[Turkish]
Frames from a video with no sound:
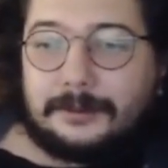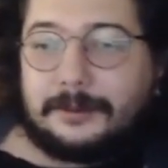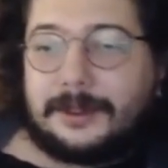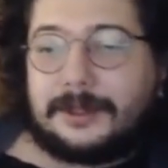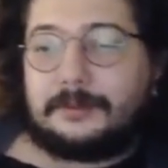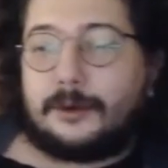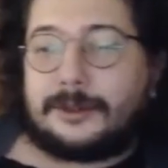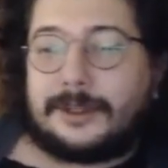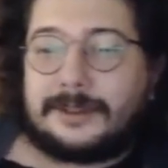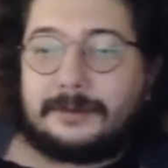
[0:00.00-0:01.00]
Benim
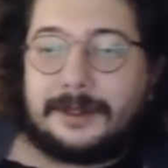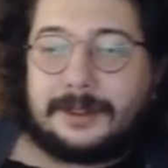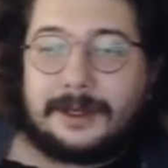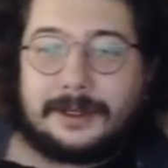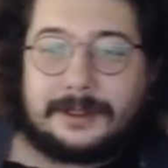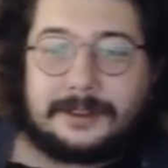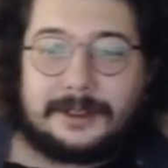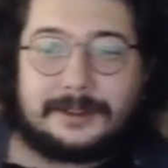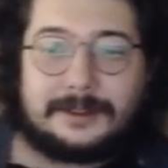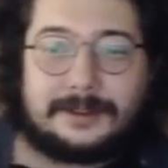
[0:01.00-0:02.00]
bok sesimi idare
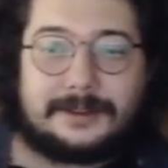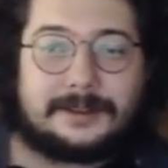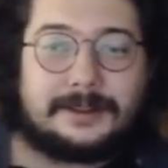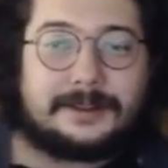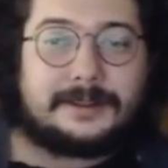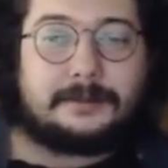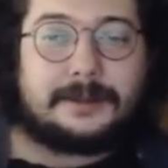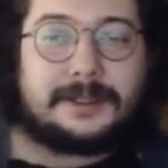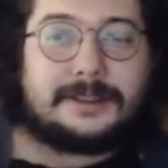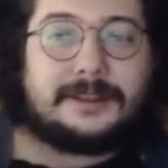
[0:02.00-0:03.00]
edeceksiniz. The
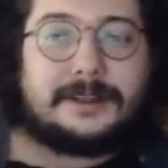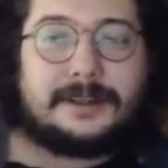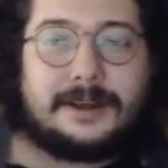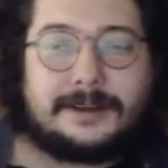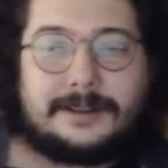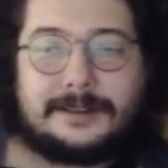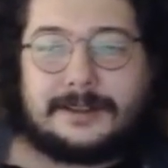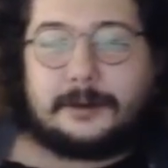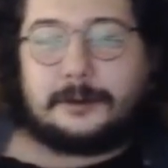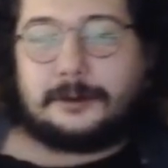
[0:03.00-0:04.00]
Smiths dinleyen
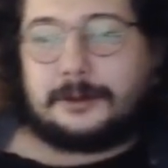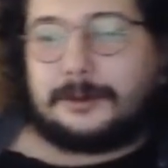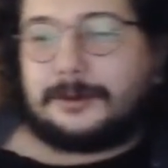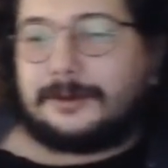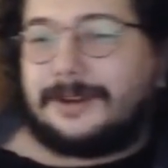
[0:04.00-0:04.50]
kızdan olur mu?